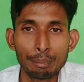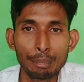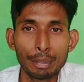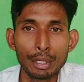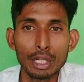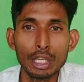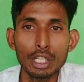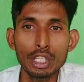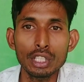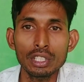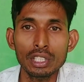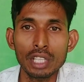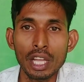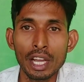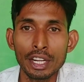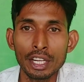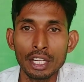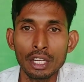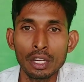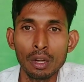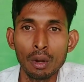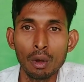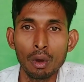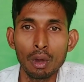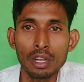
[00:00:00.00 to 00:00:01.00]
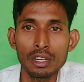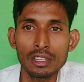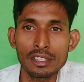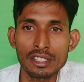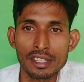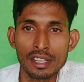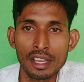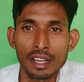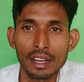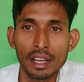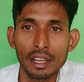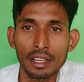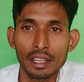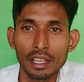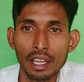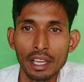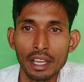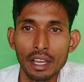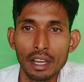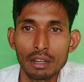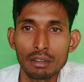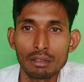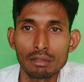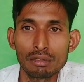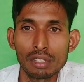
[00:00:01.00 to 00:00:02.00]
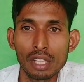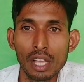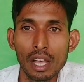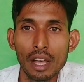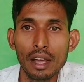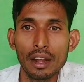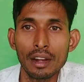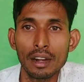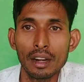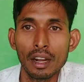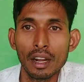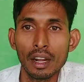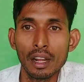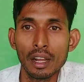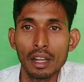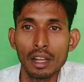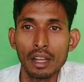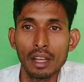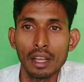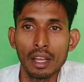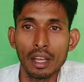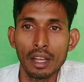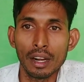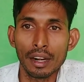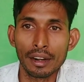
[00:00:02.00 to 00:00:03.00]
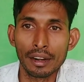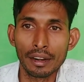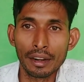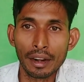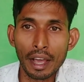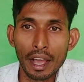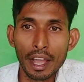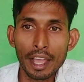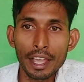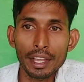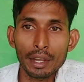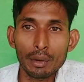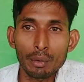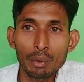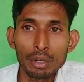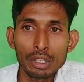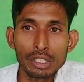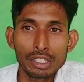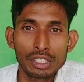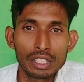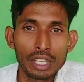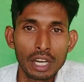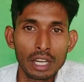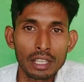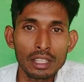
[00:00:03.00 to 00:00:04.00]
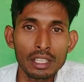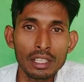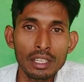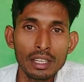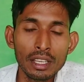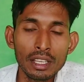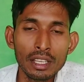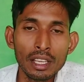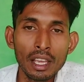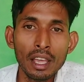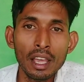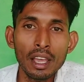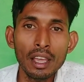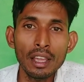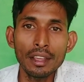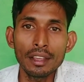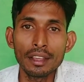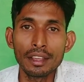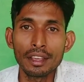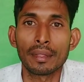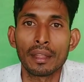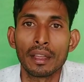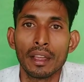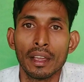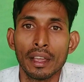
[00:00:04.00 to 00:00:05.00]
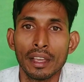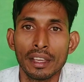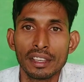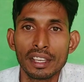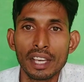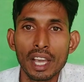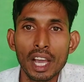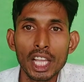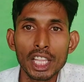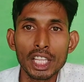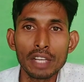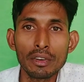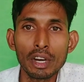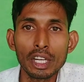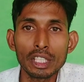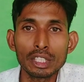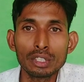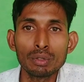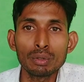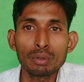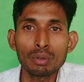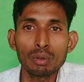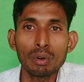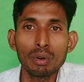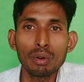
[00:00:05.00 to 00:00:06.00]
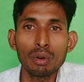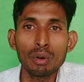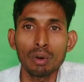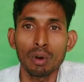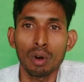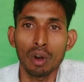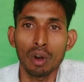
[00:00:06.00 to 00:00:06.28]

बिलिस्तानी लोयल सेना के अनुसार नायक कोई जाति नहीं है यह आदिवासियों को